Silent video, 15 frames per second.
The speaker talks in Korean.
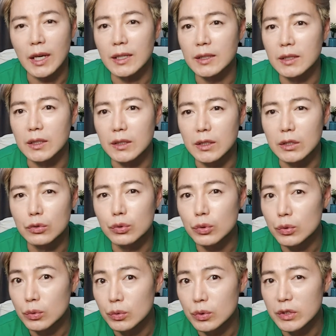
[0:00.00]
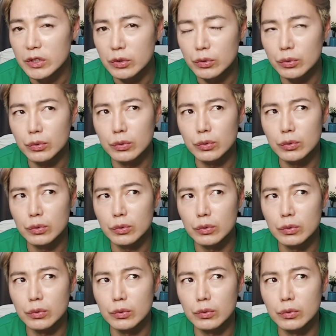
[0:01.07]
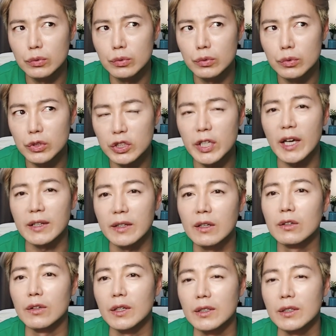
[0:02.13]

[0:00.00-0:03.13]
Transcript: 한 2주? 2주 채 안 된 것